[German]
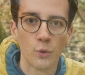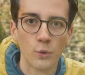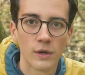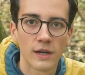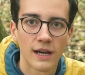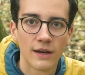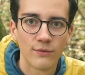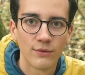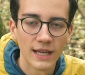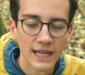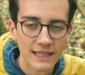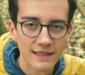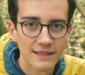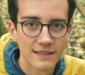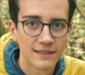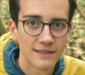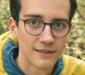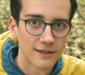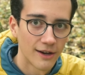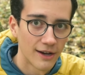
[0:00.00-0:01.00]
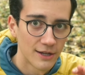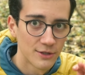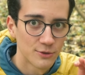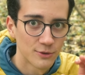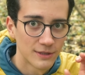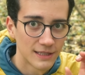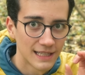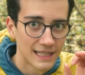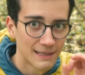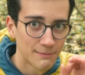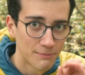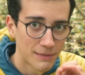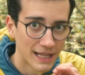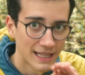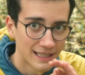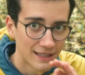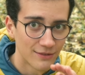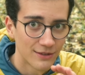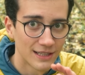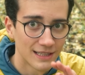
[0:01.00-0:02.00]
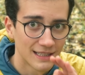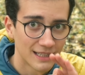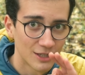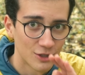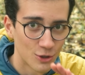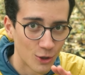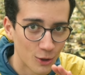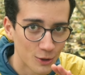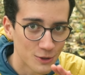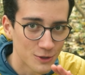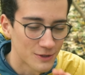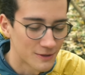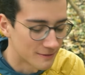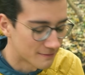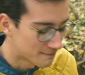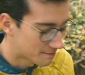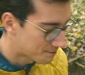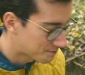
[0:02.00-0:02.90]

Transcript: Höherer Wert, also die Blende wird geschlossen.